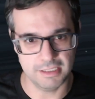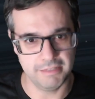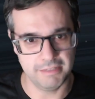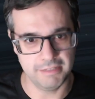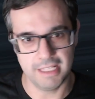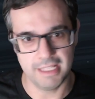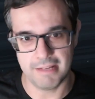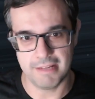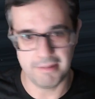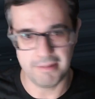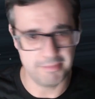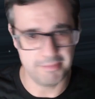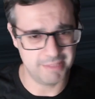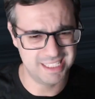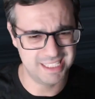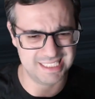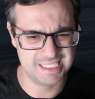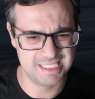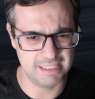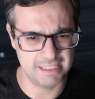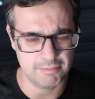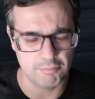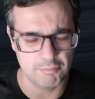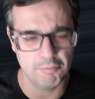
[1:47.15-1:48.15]
De verdad, me
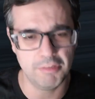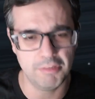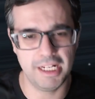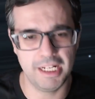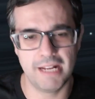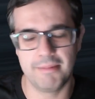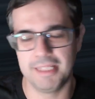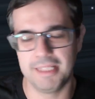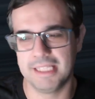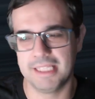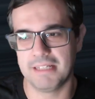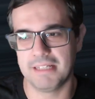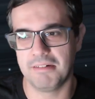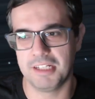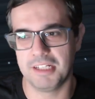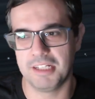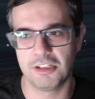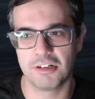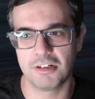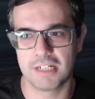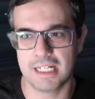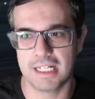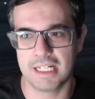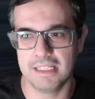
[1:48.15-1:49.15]
parece muy lamentable
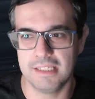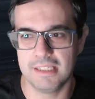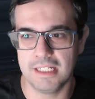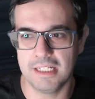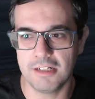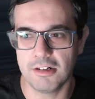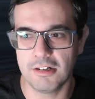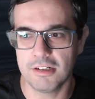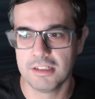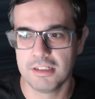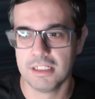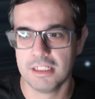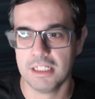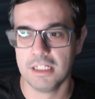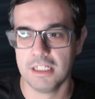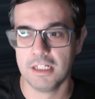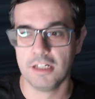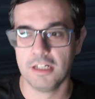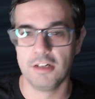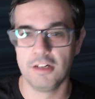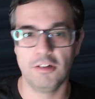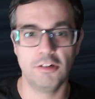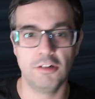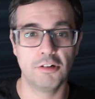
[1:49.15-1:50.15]
estos cánticos.
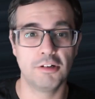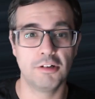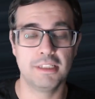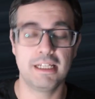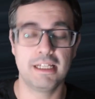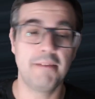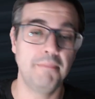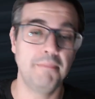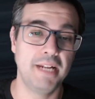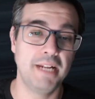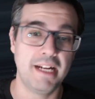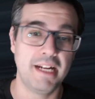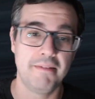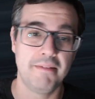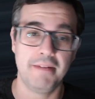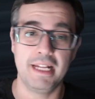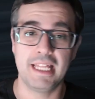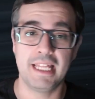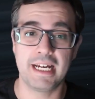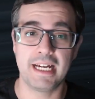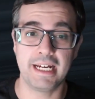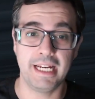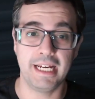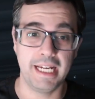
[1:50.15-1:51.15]
Luego también es
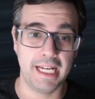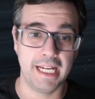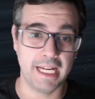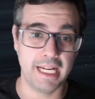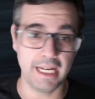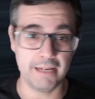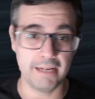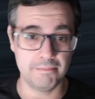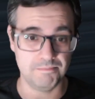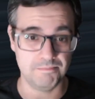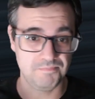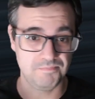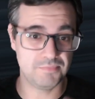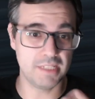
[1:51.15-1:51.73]
verdad que